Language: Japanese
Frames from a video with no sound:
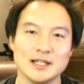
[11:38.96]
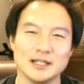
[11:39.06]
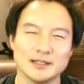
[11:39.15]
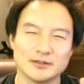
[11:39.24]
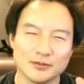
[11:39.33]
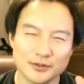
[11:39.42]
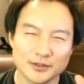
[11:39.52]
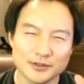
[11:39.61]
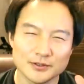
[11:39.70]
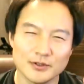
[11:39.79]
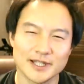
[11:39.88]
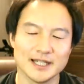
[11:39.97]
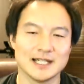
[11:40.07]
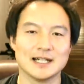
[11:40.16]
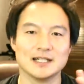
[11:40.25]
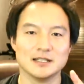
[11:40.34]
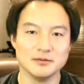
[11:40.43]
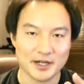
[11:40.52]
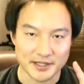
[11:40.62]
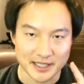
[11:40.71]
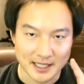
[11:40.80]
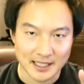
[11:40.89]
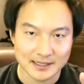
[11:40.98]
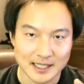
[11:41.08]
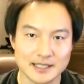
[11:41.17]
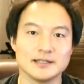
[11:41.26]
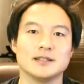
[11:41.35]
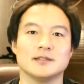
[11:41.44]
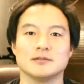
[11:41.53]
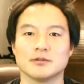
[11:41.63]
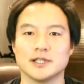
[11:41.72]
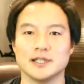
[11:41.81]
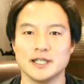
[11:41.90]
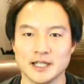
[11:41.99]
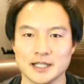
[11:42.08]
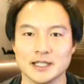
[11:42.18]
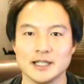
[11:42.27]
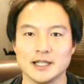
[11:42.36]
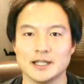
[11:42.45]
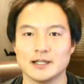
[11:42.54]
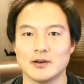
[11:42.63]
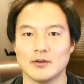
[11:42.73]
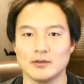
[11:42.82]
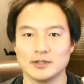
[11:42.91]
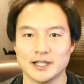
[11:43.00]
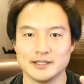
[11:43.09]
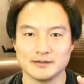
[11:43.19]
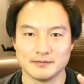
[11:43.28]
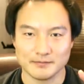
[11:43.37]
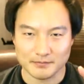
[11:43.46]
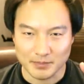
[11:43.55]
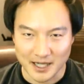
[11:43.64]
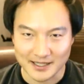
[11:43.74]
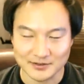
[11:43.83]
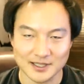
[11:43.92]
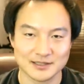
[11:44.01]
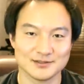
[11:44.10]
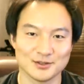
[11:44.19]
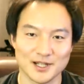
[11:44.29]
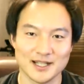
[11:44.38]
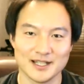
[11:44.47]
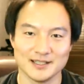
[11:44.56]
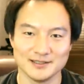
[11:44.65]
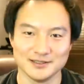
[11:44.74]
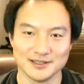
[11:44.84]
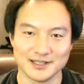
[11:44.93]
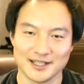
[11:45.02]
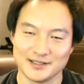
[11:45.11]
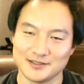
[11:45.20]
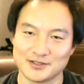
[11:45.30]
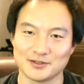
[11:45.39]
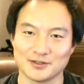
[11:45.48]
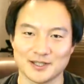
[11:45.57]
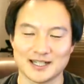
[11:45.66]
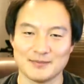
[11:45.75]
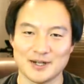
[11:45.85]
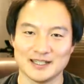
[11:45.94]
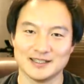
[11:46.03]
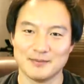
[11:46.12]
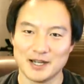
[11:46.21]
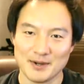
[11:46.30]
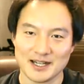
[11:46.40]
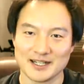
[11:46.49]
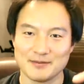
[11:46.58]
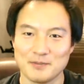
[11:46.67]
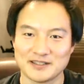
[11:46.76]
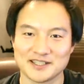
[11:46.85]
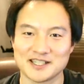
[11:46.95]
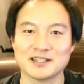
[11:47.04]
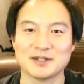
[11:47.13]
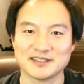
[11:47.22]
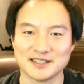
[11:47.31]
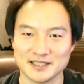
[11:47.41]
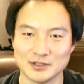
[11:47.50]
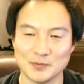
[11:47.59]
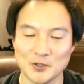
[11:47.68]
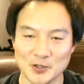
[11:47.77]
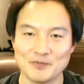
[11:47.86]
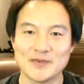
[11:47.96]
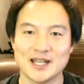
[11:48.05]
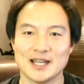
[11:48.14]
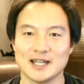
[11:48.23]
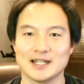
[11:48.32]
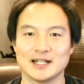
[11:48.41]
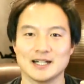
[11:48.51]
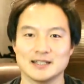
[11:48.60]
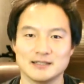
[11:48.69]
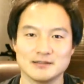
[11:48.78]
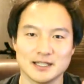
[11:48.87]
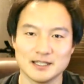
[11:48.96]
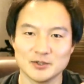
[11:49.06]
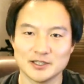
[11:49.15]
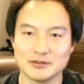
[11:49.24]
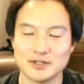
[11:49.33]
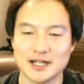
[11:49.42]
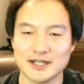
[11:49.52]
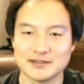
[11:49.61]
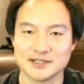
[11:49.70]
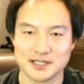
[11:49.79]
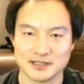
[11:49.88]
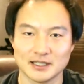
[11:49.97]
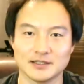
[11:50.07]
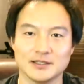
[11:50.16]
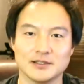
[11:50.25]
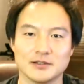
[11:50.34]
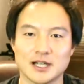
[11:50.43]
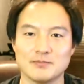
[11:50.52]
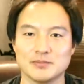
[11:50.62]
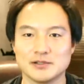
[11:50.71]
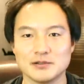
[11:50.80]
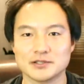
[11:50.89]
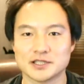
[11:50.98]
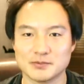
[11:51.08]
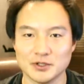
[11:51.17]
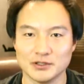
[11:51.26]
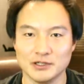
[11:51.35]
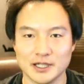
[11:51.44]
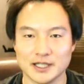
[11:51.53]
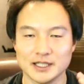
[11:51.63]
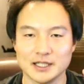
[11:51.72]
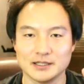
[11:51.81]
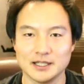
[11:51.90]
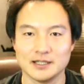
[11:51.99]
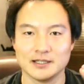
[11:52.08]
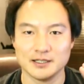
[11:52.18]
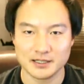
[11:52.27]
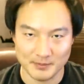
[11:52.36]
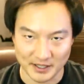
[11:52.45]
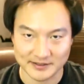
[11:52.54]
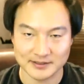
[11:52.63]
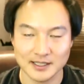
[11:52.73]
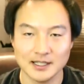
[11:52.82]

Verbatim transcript: そういう動きがなかなかうまくいかないっていう時に、オンラインパーソナルトレーニングっていう、ちょっとなんかまあ、名前ばっかりいっぱいつけちゃってますけれども、えー、体の課題問題どう解決していくかっていうようなアプローチも入れていきます。